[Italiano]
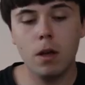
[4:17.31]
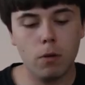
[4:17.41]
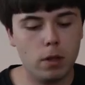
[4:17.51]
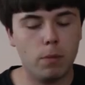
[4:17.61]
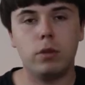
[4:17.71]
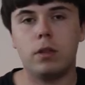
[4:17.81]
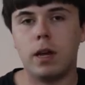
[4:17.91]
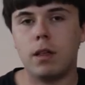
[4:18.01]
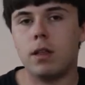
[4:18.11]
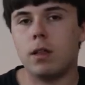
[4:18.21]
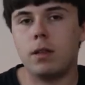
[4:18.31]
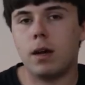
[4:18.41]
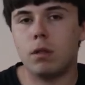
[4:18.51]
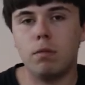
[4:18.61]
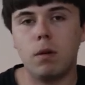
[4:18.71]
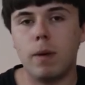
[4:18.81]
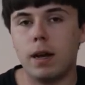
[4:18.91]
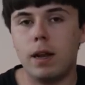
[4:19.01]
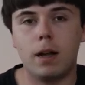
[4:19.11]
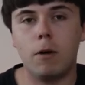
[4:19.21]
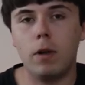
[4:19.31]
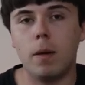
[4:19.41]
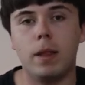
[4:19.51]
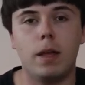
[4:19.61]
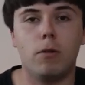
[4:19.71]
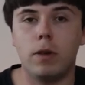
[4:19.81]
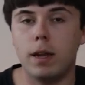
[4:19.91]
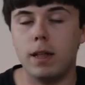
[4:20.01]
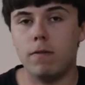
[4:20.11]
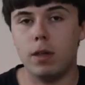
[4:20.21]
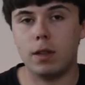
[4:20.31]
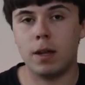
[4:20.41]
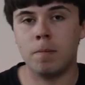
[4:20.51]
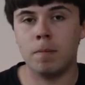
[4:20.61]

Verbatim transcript: quindi potreste trasformarli tranquillamente in occhiali da vista.